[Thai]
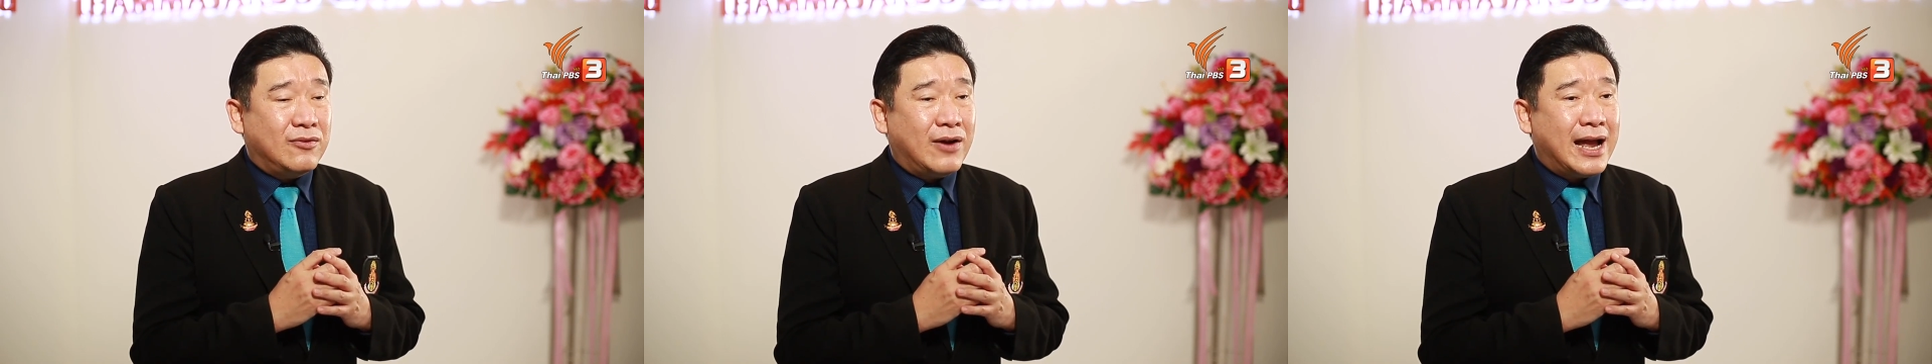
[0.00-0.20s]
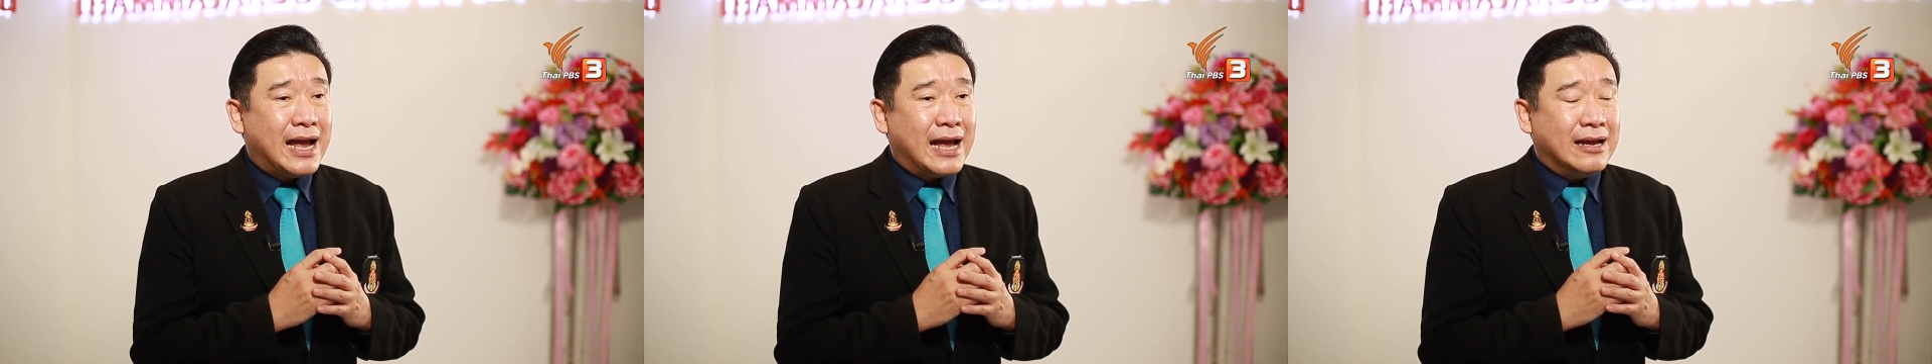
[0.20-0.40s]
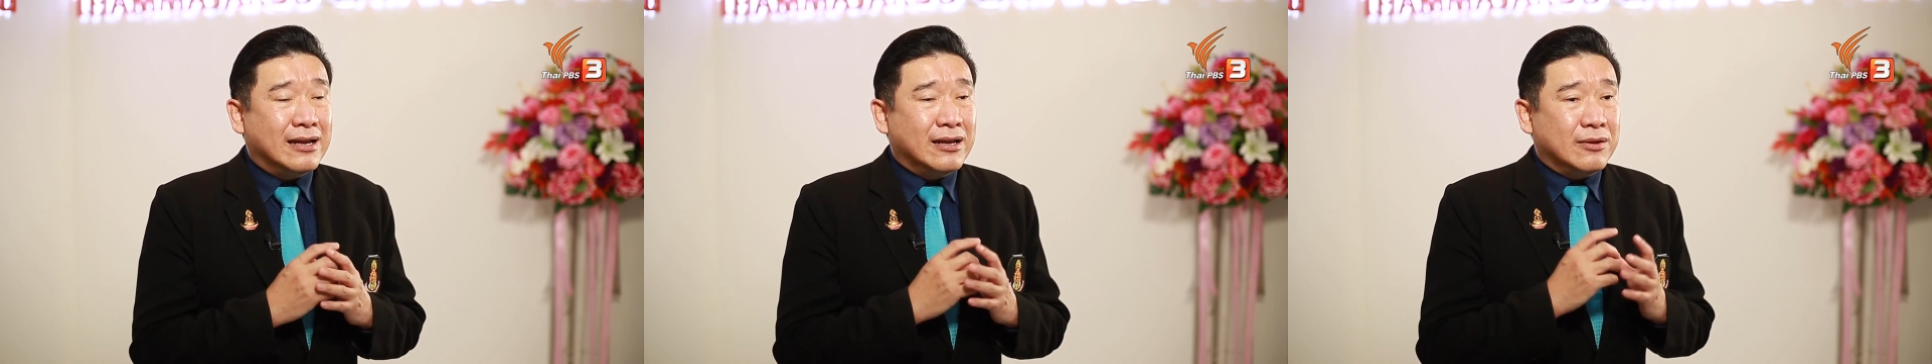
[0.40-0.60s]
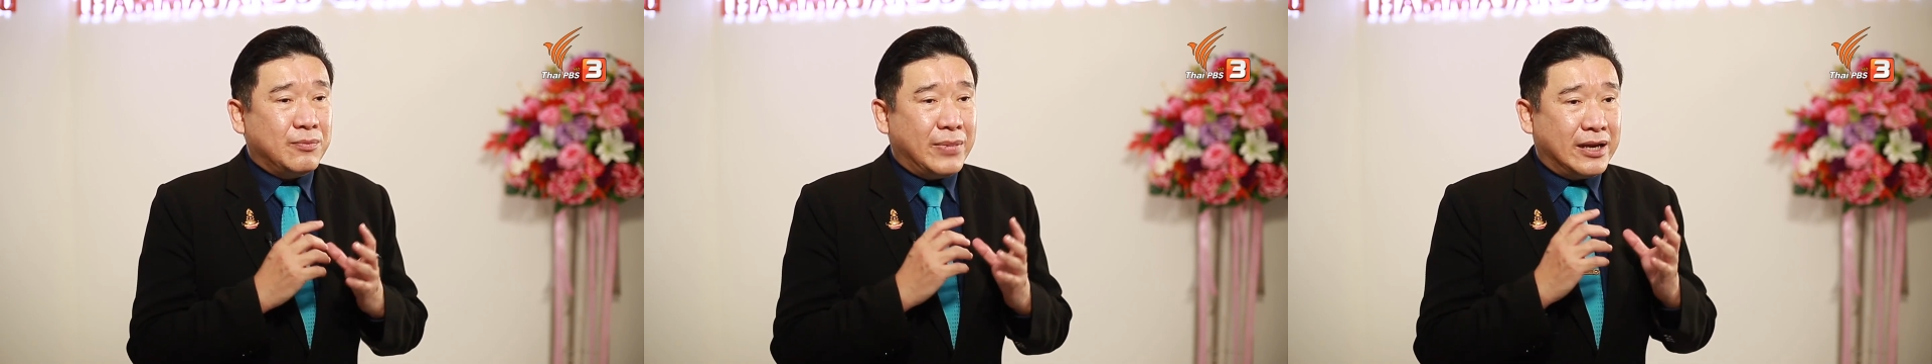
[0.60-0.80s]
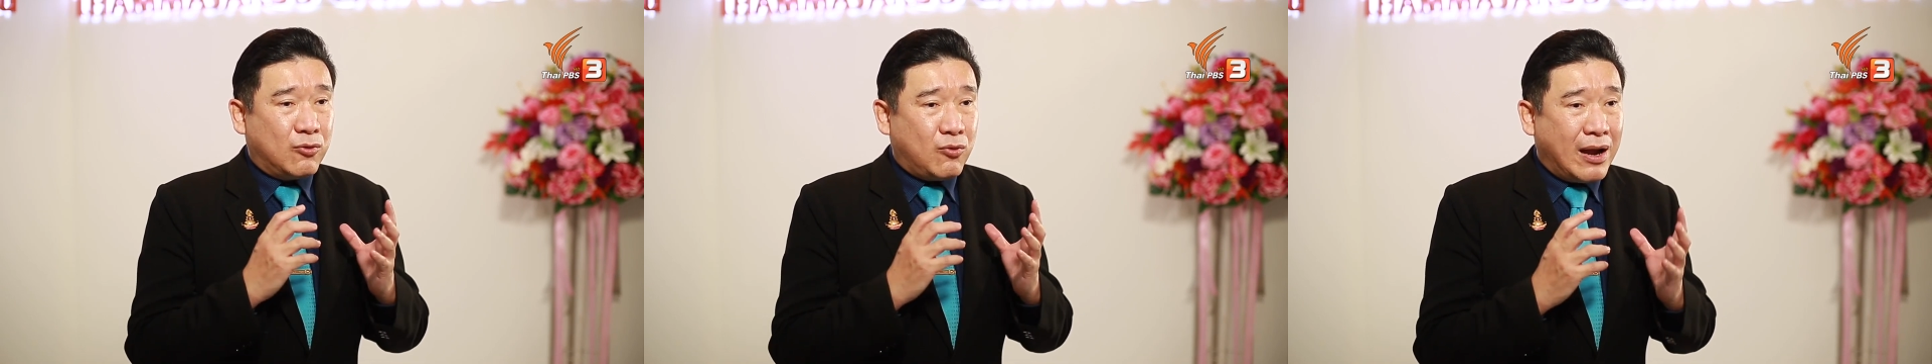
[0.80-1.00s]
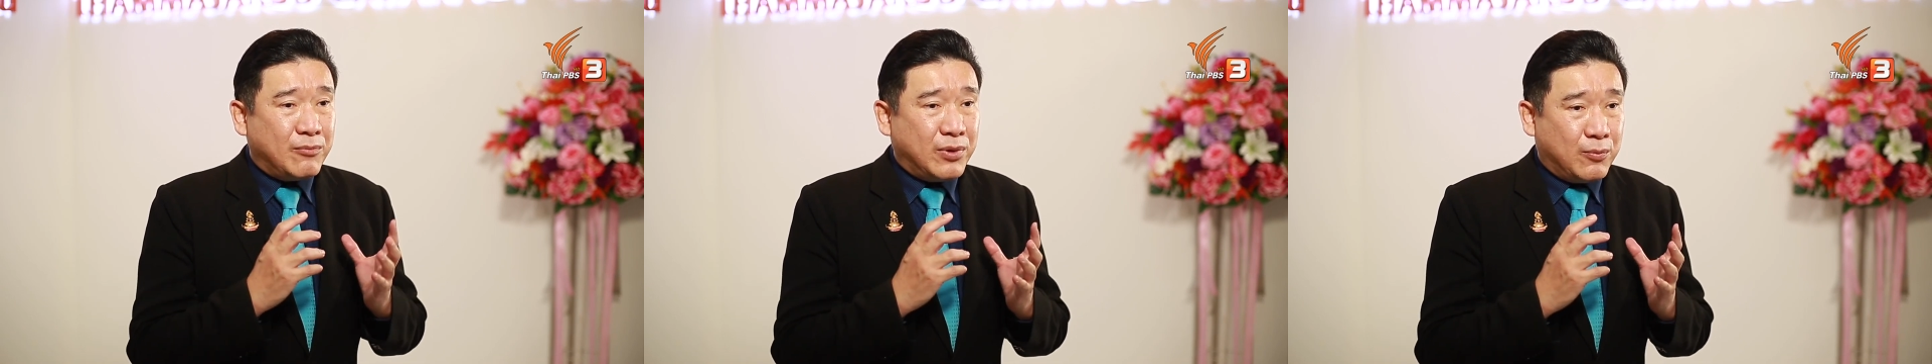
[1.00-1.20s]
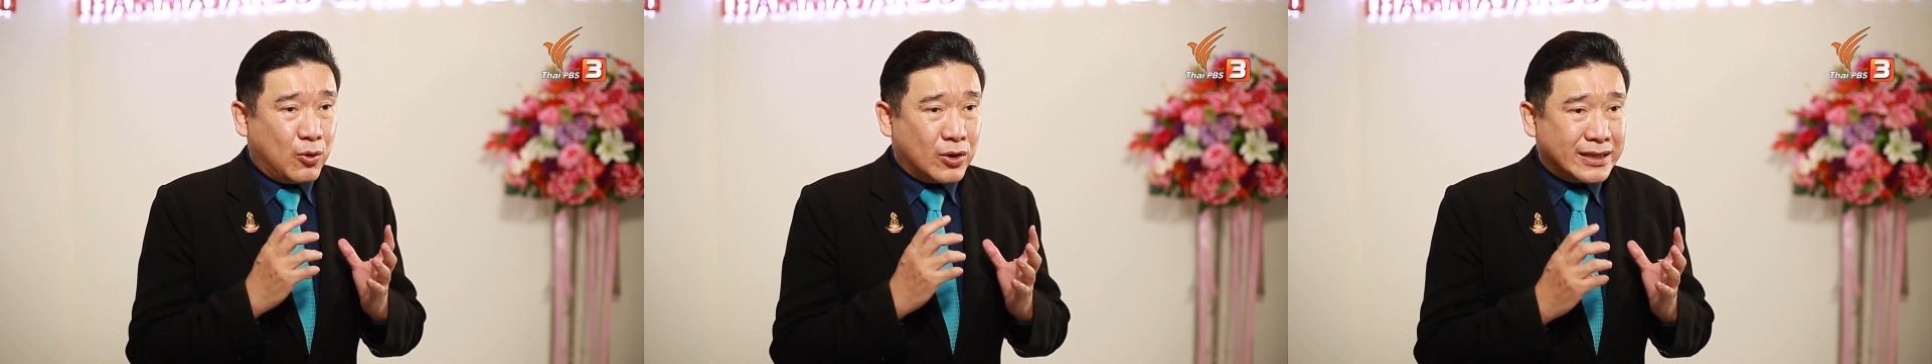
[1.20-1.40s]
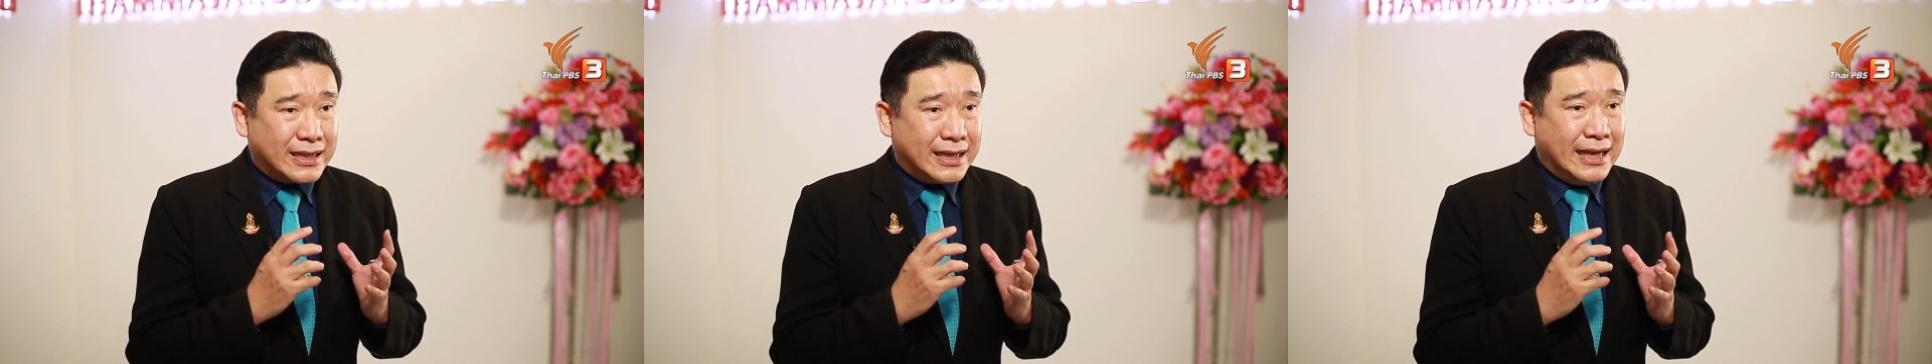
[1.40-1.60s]
ว่าเป็นความผิดป
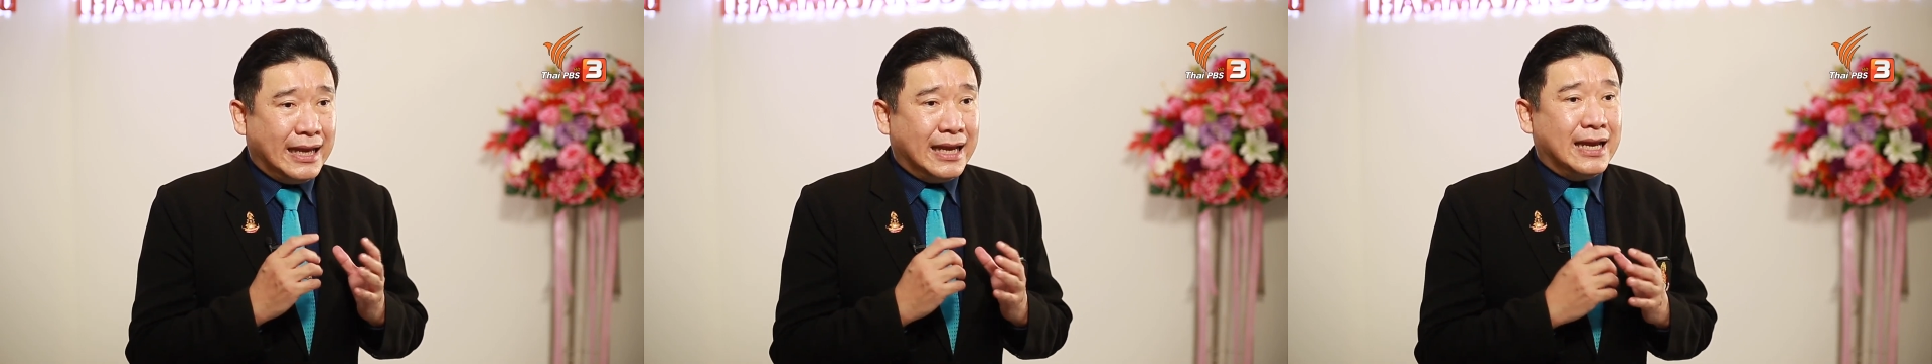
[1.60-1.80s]
กติ